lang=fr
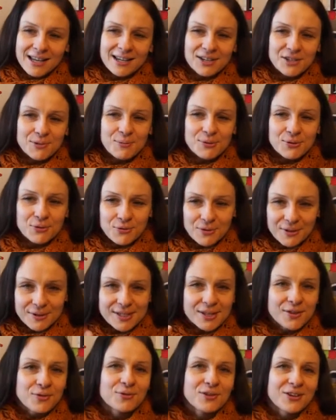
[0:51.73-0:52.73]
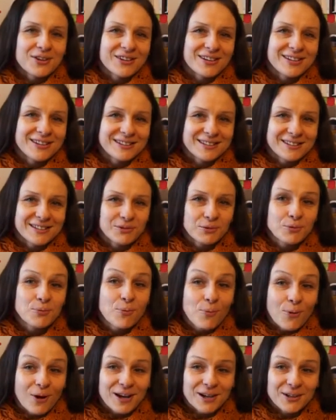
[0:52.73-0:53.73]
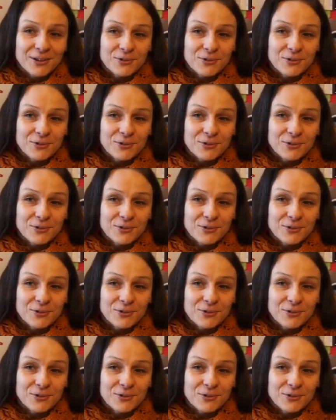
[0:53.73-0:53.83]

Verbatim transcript: Et je me souviens de cette odeur hein, de, du bois.